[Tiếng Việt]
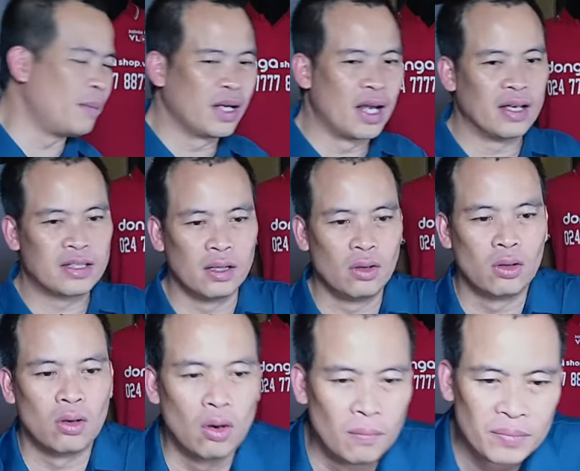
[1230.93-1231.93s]
mình để trên
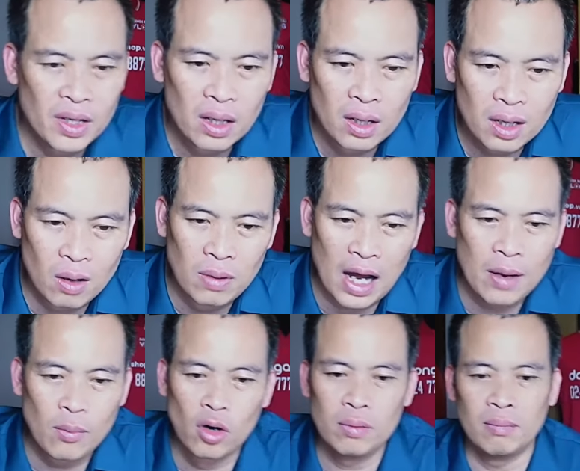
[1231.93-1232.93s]
logo
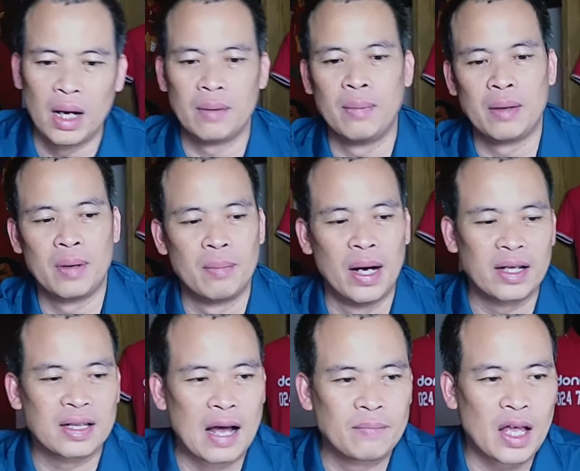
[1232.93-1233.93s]
024 7777
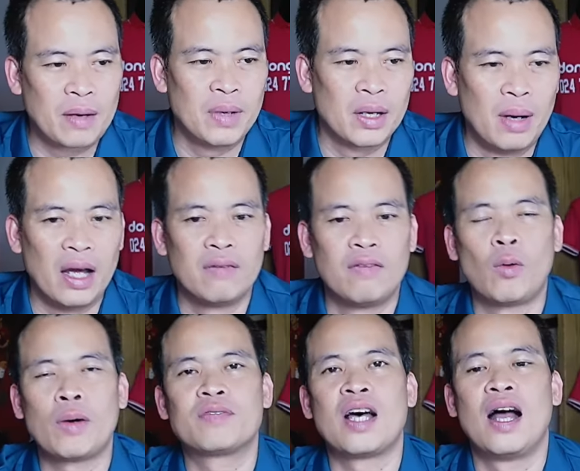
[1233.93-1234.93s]
8877 và
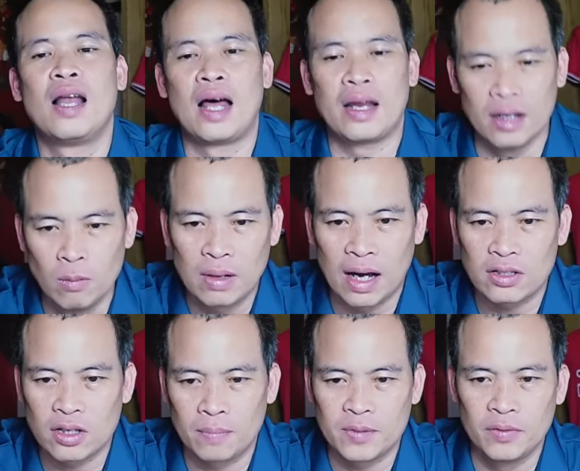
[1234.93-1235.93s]
website là
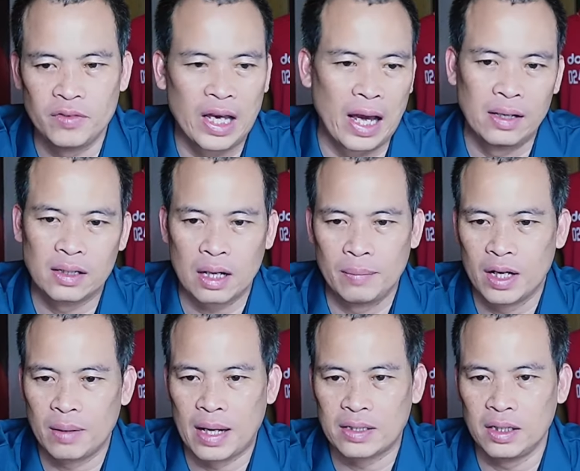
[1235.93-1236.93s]
đôngashop.vn cảm ơn
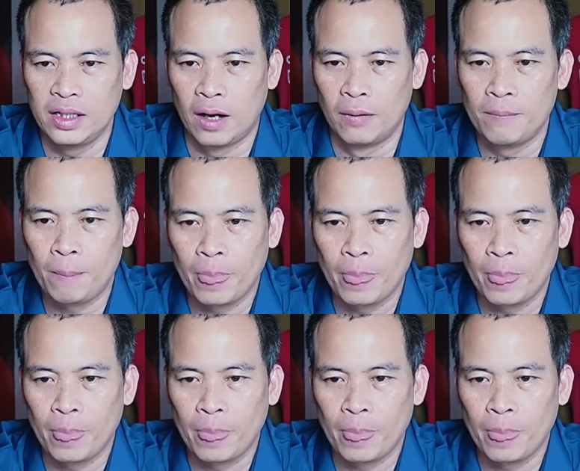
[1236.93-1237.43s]
các bạn rất nhiều